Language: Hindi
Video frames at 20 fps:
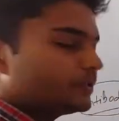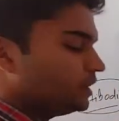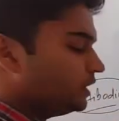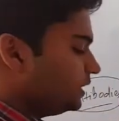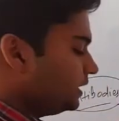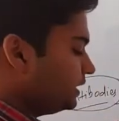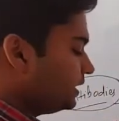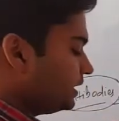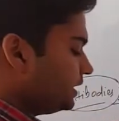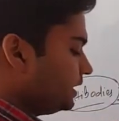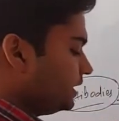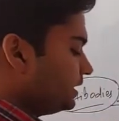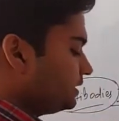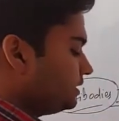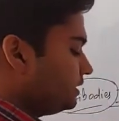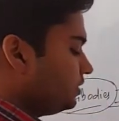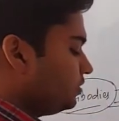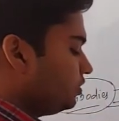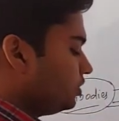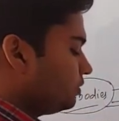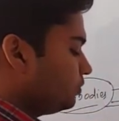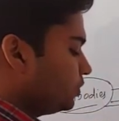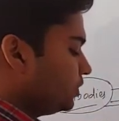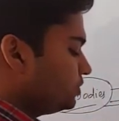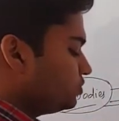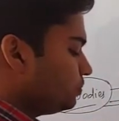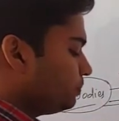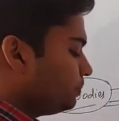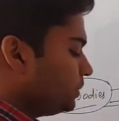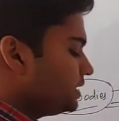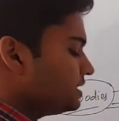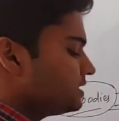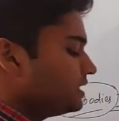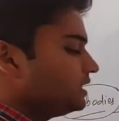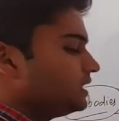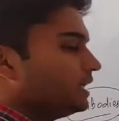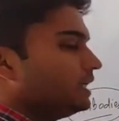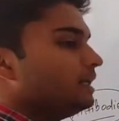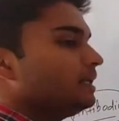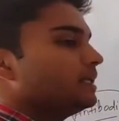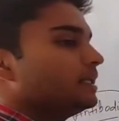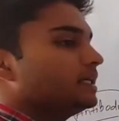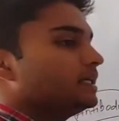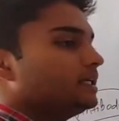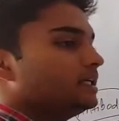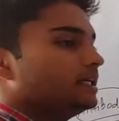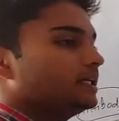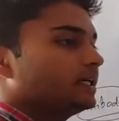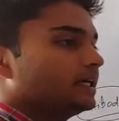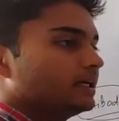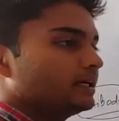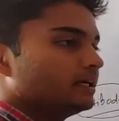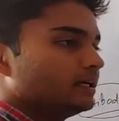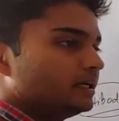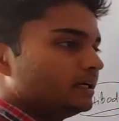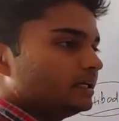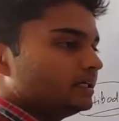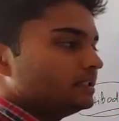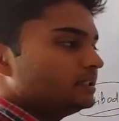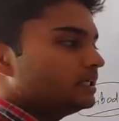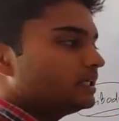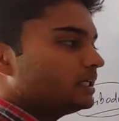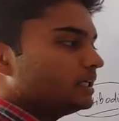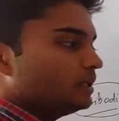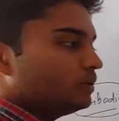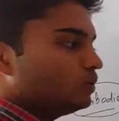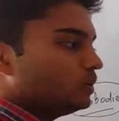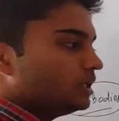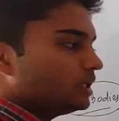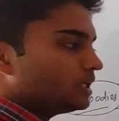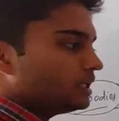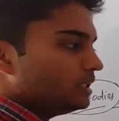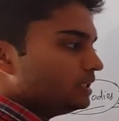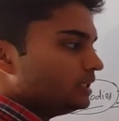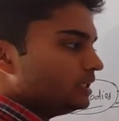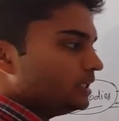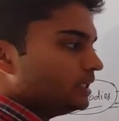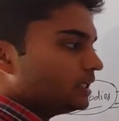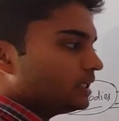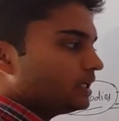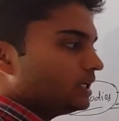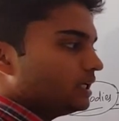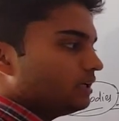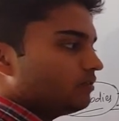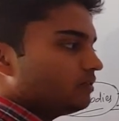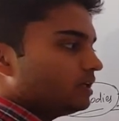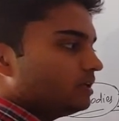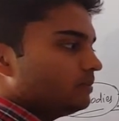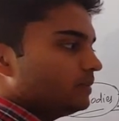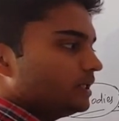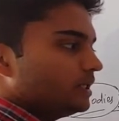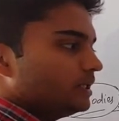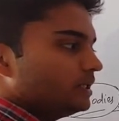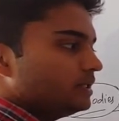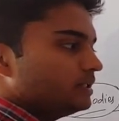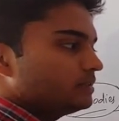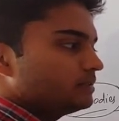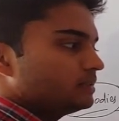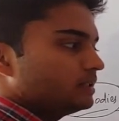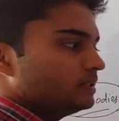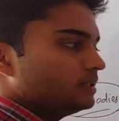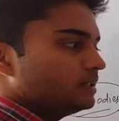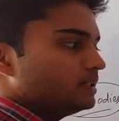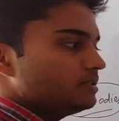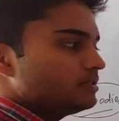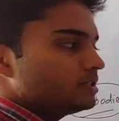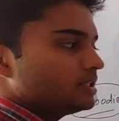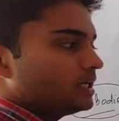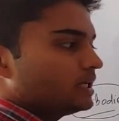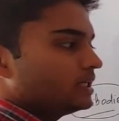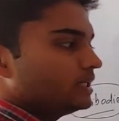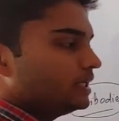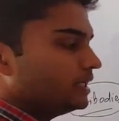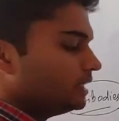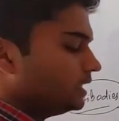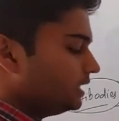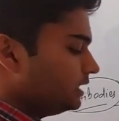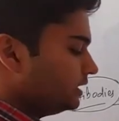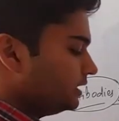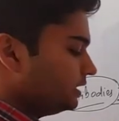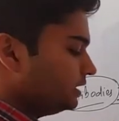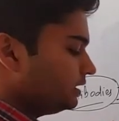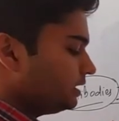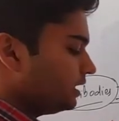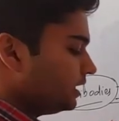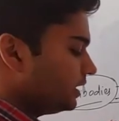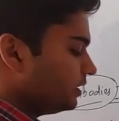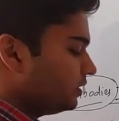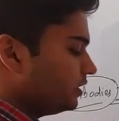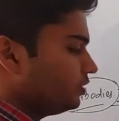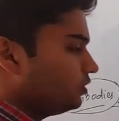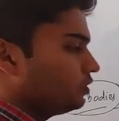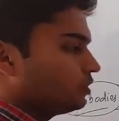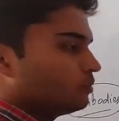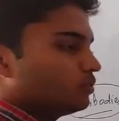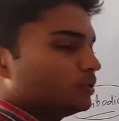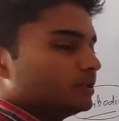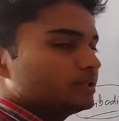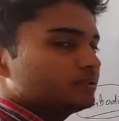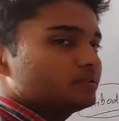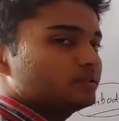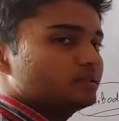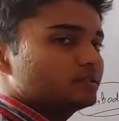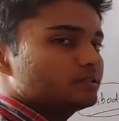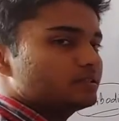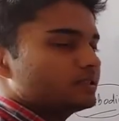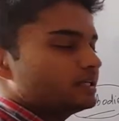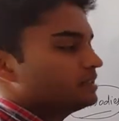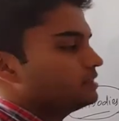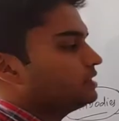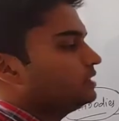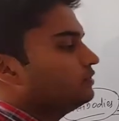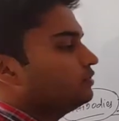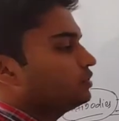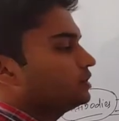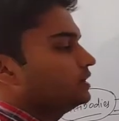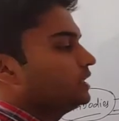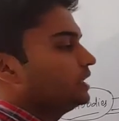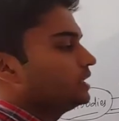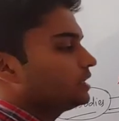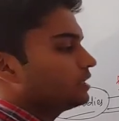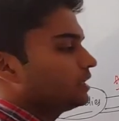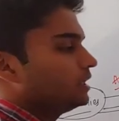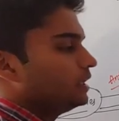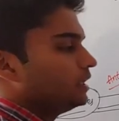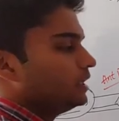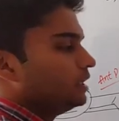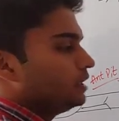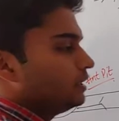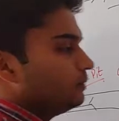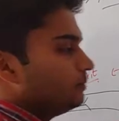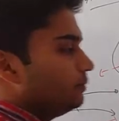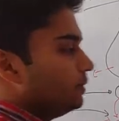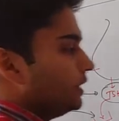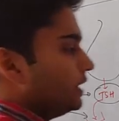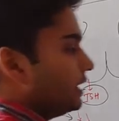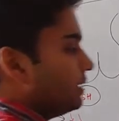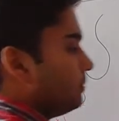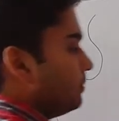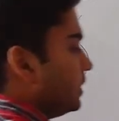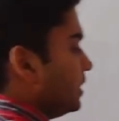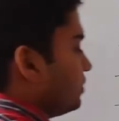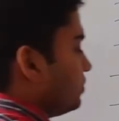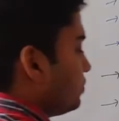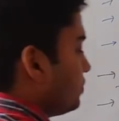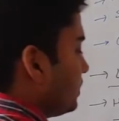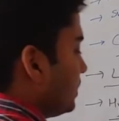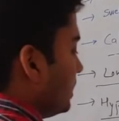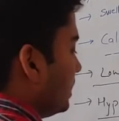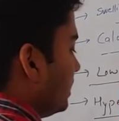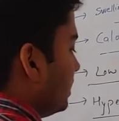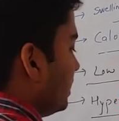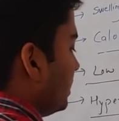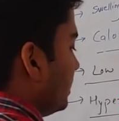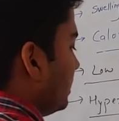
ये एक ऐसा हार्मोन है जो पल्सेटाइल नहीं है या रेगुलरली एक लेवल में ज़िंदगी चलाने के लिए थायराइड हार्मोन इज़ नेसेसरी फॉर दैट बी एम आर उसका